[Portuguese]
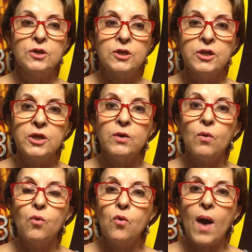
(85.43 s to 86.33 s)
que
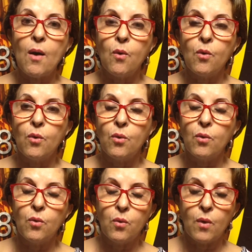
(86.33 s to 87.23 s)
o,
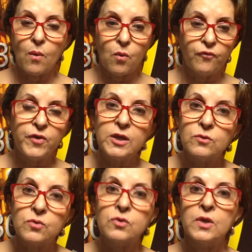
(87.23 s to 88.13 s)
o, o
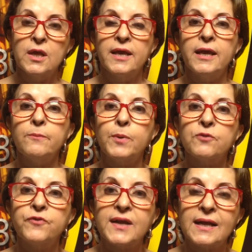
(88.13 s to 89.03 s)
vírus ele
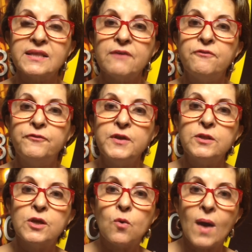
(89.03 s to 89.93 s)
pode ficar até
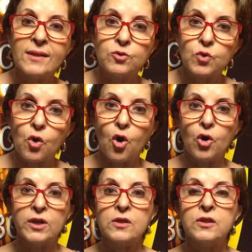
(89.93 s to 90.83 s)
24
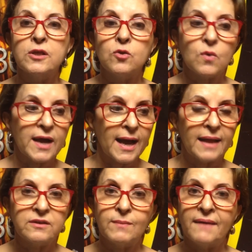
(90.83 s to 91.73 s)
horas em
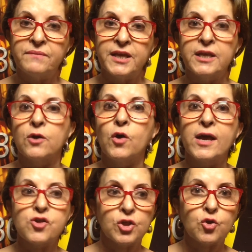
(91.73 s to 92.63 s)
lugar de madeira, ou é
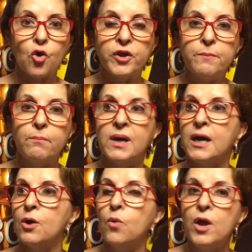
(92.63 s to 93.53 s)
a gente corre
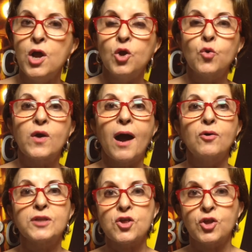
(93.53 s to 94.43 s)
mão, lugar
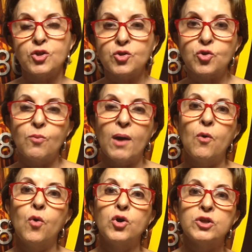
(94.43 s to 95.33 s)
onde a gente toma
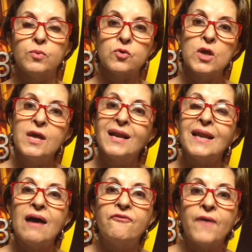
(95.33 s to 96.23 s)
ônibus,
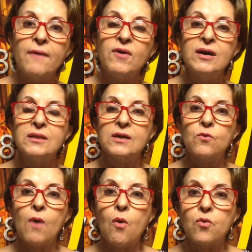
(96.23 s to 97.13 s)
lava, anda
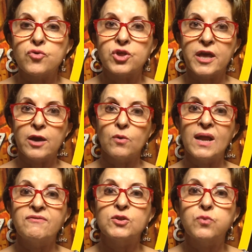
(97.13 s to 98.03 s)
com álcool gel,
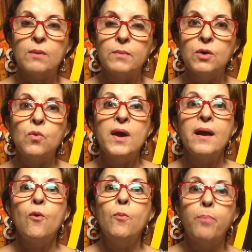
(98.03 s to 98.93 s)
lava a tua mão.
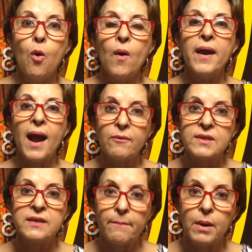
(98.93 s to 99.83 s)
O bom é água e
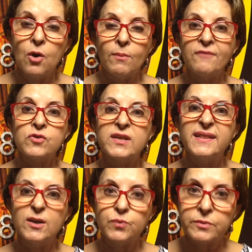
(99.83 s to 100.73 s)
sabão, mas você
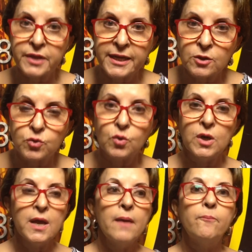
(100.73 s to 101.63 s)
não tendo,
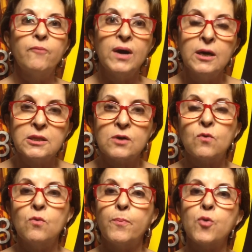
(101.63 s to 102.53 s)
anda
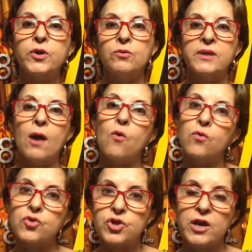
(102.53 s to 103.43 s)
com um pouquinho de
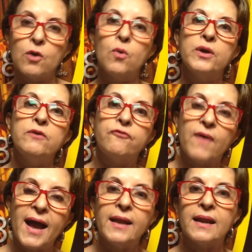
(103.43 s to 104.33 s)
álcool gel e
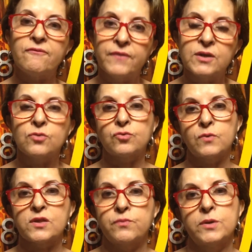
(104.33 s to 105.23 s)
vai lavando
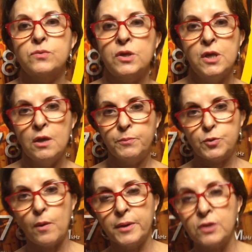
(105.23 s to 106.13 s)
tuas mãos,
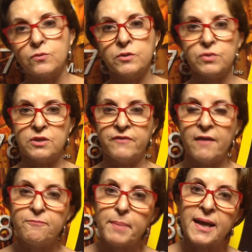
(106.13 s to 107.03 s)
principalmente quando você
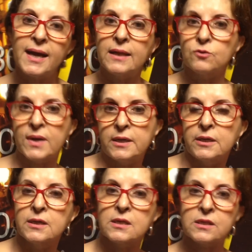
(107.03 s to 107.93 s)
vai pegar uma
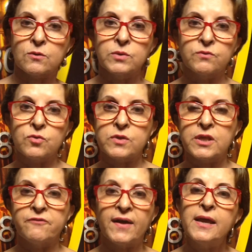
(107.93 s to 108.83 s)
criança, quando
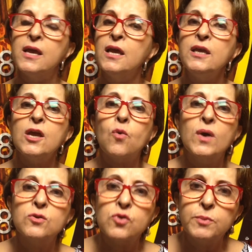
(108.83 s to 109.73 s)
você vai. E
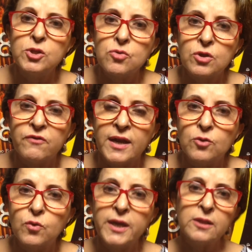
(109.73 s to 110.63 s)
quando os meninos estiverem
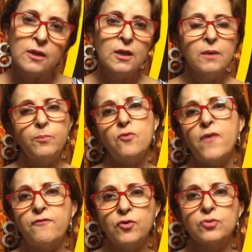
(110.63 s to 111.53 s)
doentes, por
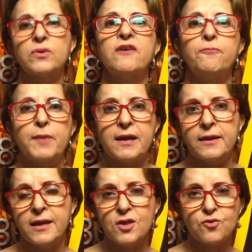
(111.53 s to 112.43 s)
favor, não leve para
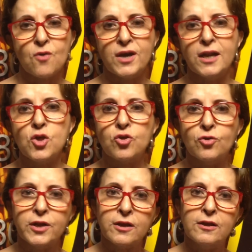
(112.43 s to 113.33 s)
creche com aquela
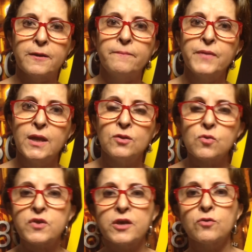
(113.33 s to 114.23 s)
história que
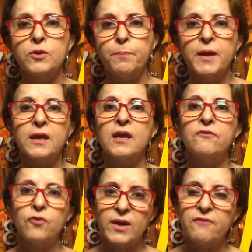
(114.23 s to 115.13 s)
não sei onde
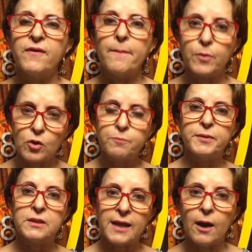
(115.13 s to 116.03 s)
peguei, vou levar para o
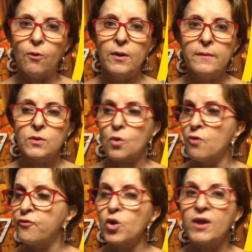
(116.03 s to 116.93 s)
hospital
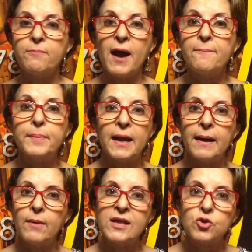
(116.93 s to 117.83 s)
ou vou levar
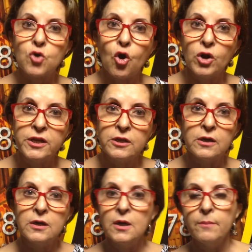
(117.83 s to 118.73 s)
para a
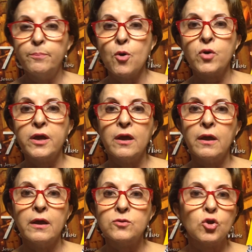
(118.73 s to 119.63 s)
escolinha
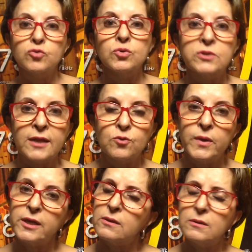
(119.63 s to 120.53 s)
porque todo mundo está
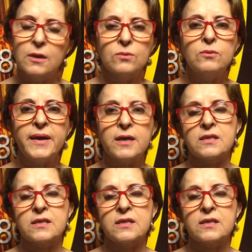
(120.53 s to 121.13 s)
doente. Não, não é